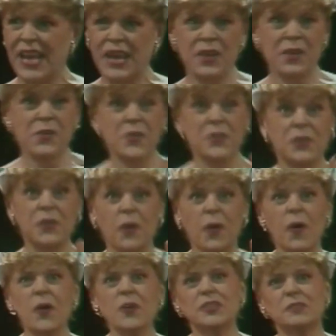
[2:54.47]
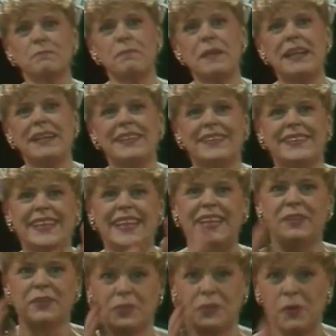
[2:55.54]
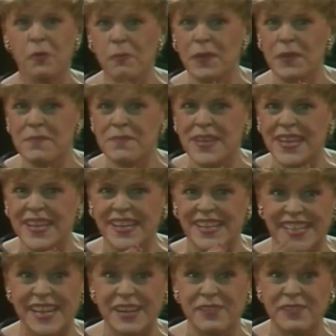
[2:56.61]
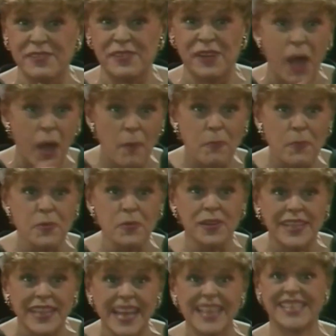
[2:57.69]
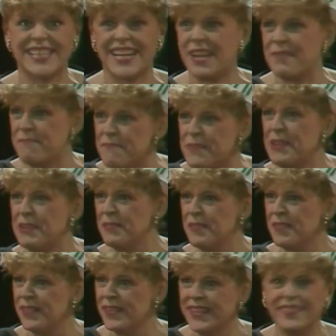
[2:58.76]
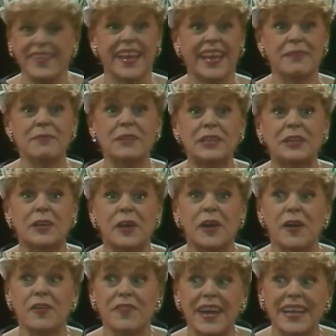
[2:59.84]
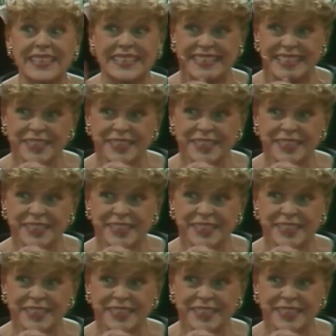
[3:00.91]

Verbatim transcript: Une grosse pelletée de comprimés, gélules, ampoules, cachets, pilules, divers et mythicoles en vrac, 6